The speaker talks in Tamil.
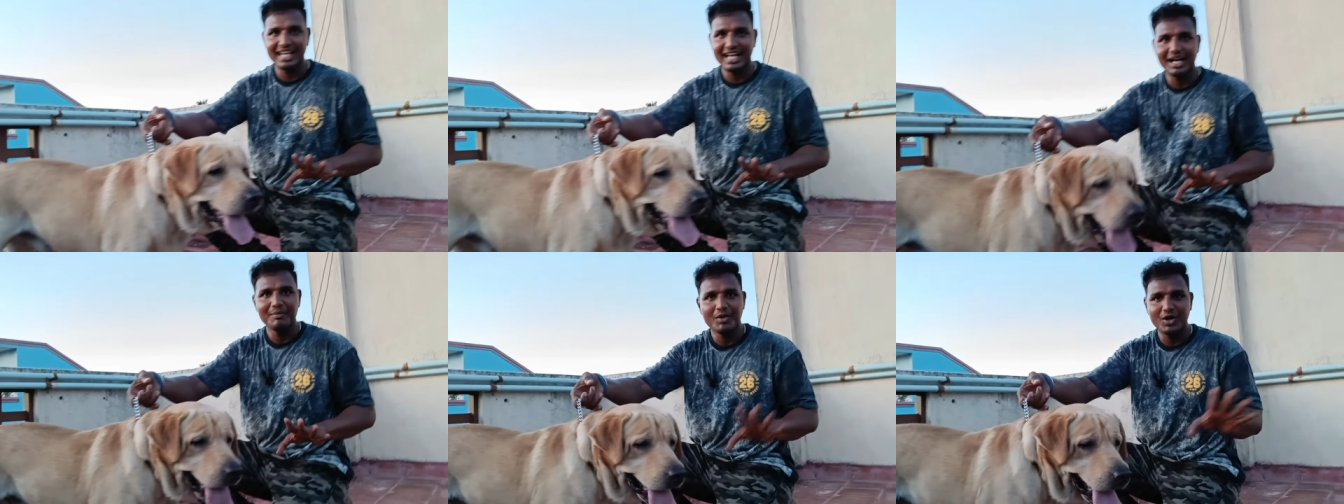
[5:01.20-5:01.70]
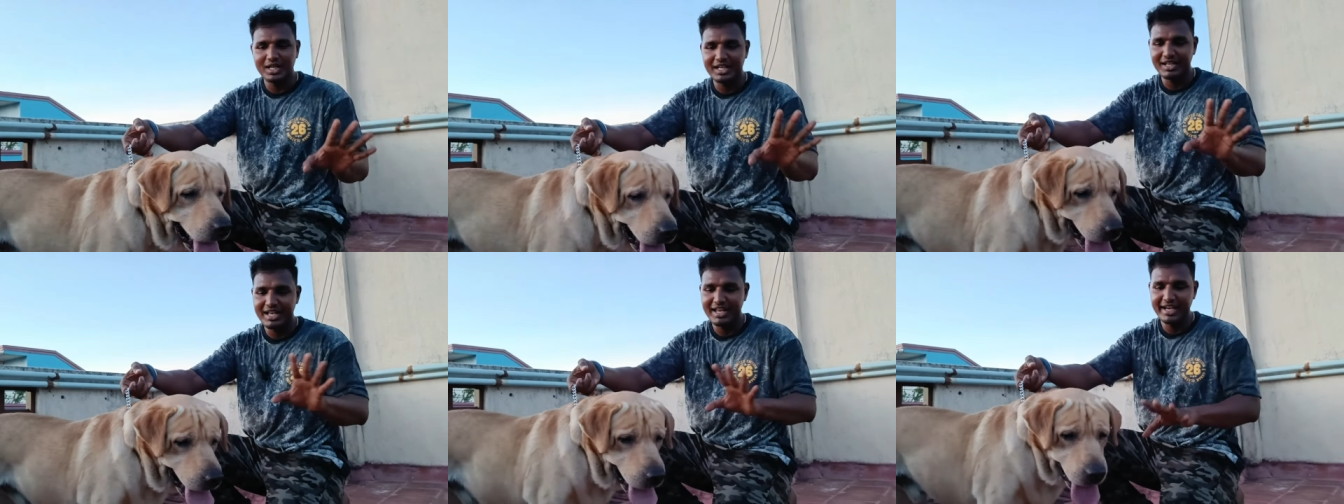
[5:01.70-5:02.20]
சரிங்களா ப்ரோ
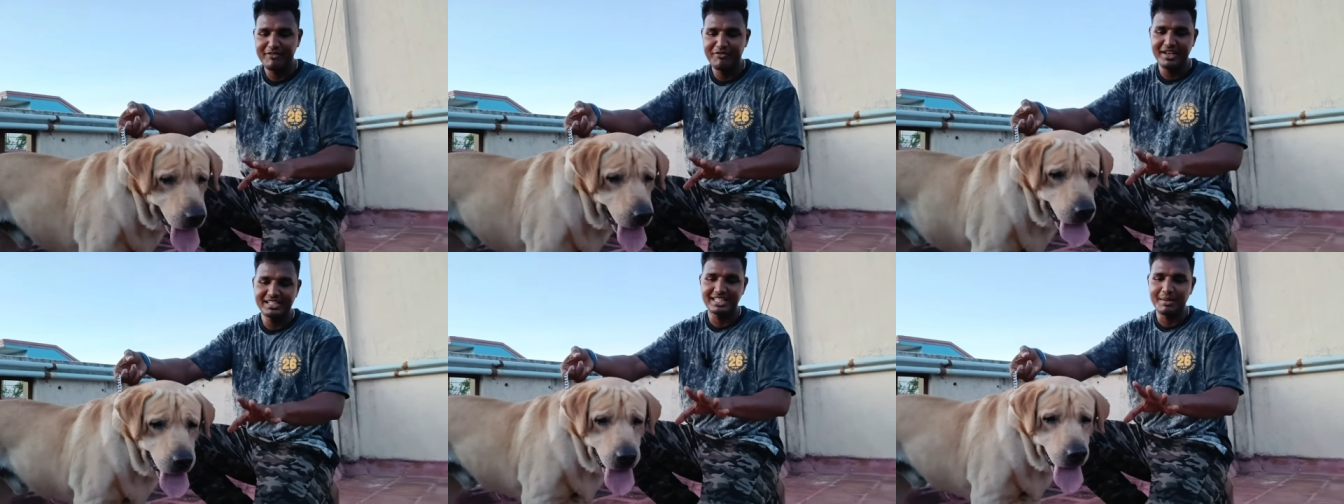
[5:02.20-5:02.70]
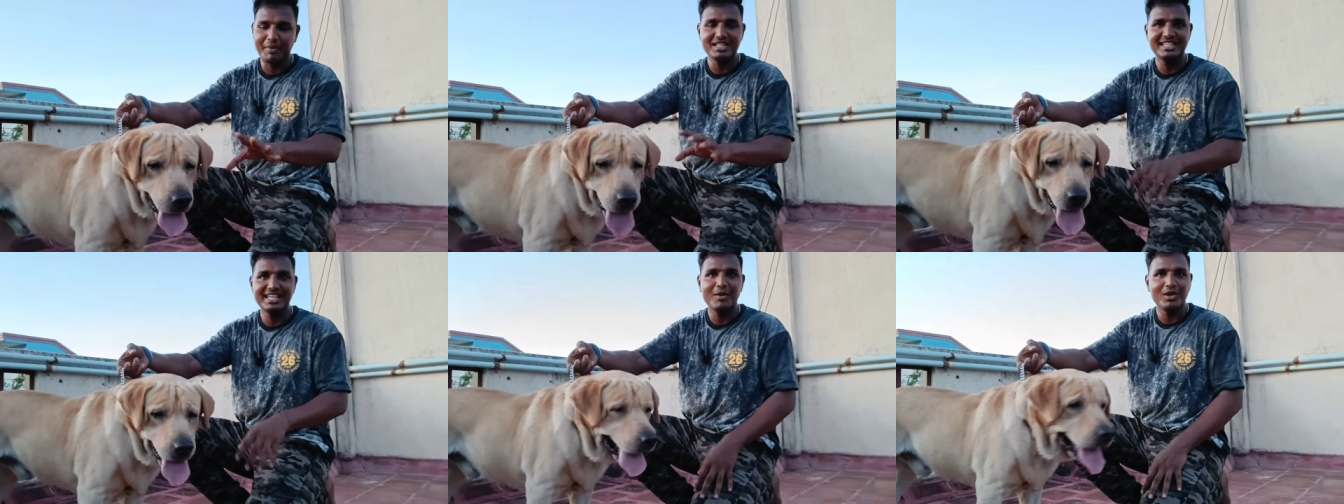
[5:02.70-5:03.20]
அதோட ஹெட் ஃபேஸ் அந்த
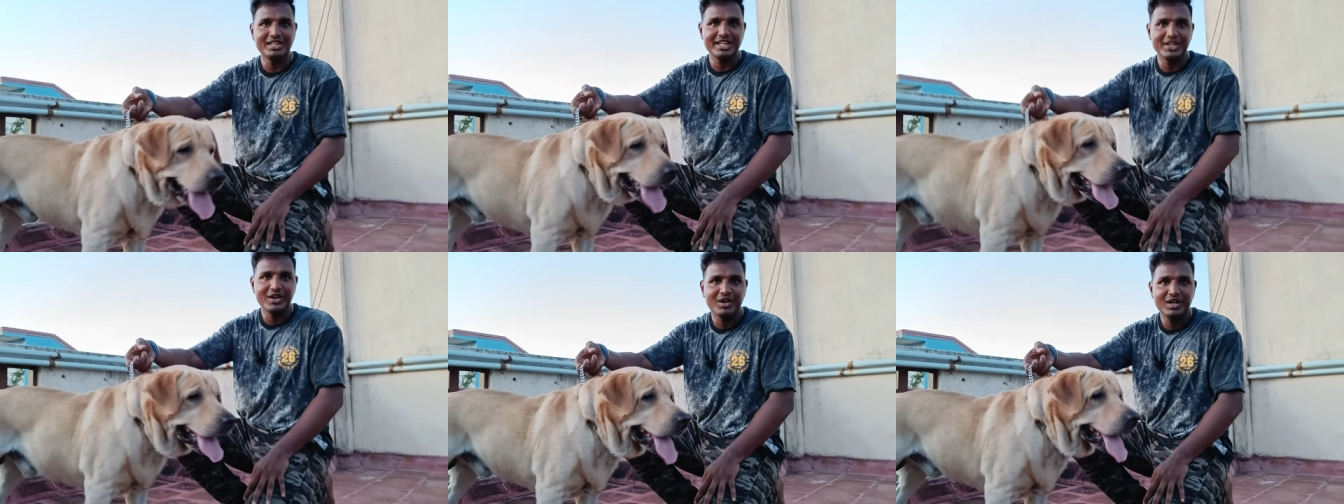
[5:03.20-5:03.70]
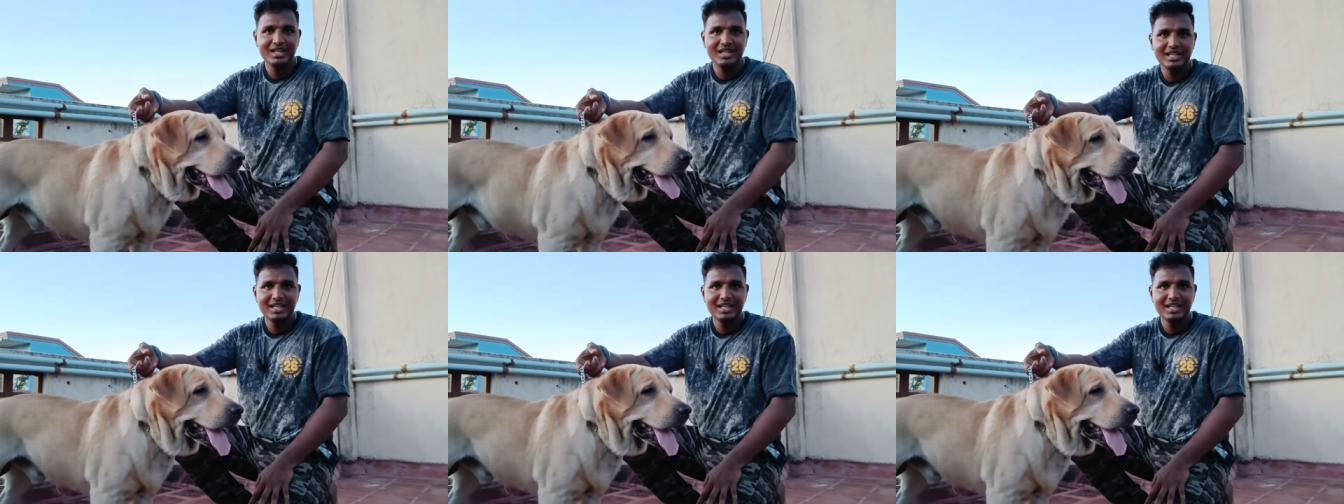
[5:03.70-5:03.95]
பஞ்சிலே உங்களுக்கு தெரியும்